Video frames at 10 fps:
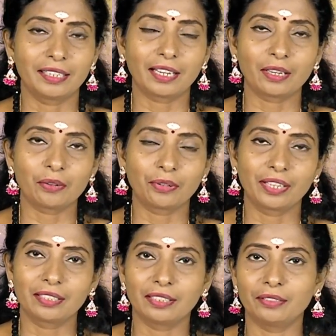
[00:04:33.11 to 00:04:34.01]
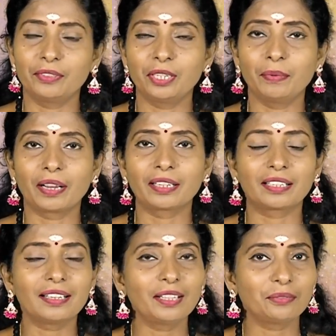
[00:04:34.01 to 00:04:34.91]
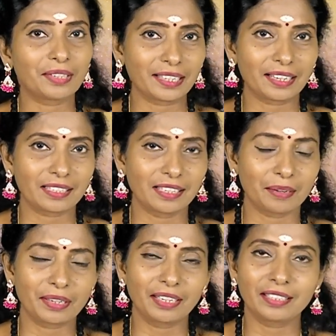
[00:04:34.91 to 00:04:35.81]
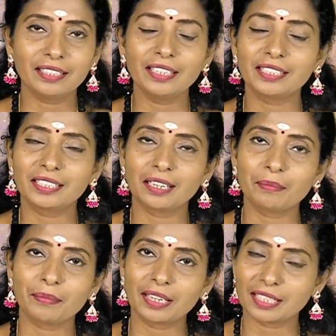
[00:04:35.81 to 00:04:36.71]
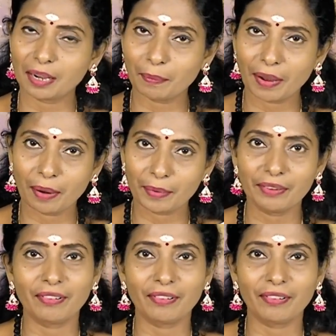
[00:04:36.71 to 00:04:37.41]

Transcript: நடக்கக்கூடியது விஷயமாக இருக்குங்க அதுவும் கடகராசி அன்பர்களுக்கு இன்றைய தினம் மிக சிறப்பாக அமைய